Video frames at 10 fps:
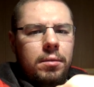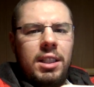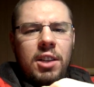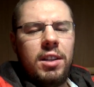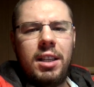
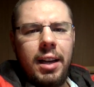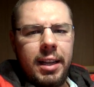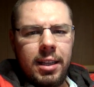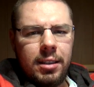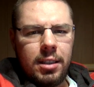не
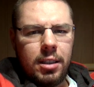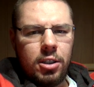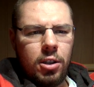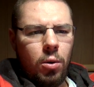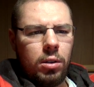выделение
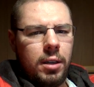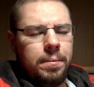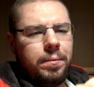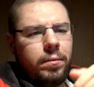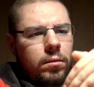тестостерона,
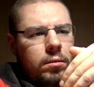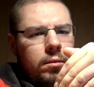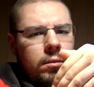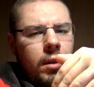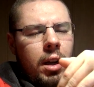
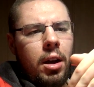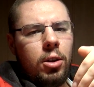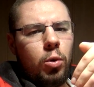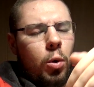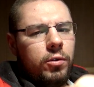
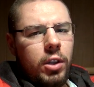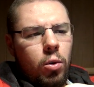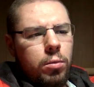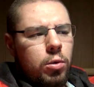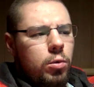то в
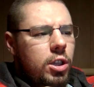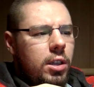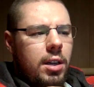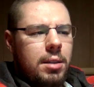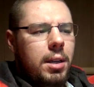таком
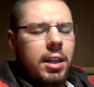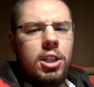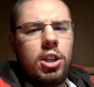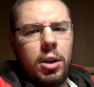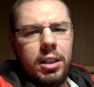случае размер
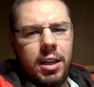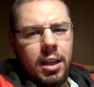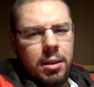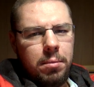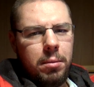яичка
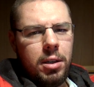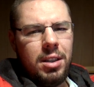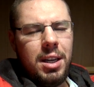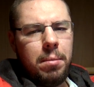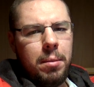никак
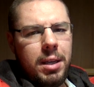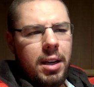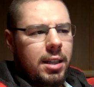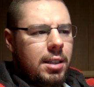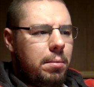не
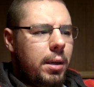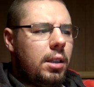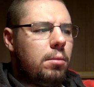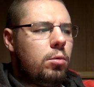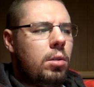поменяется.
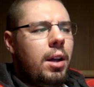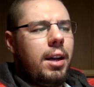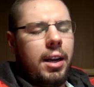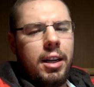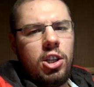Поэтому
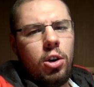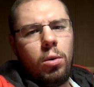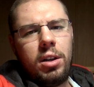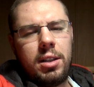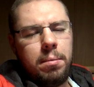ХГЧ
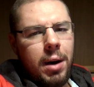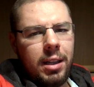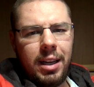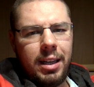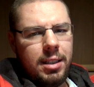колется по
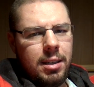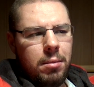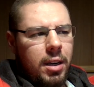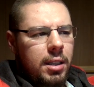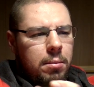
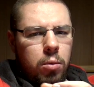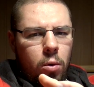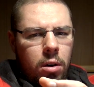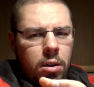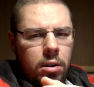анализам, а не
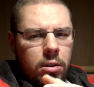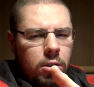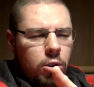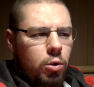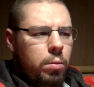по
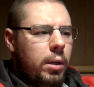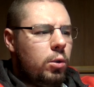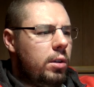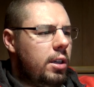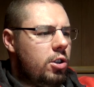
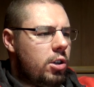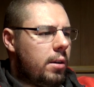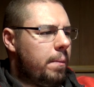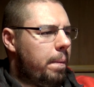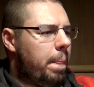щупанию яичек.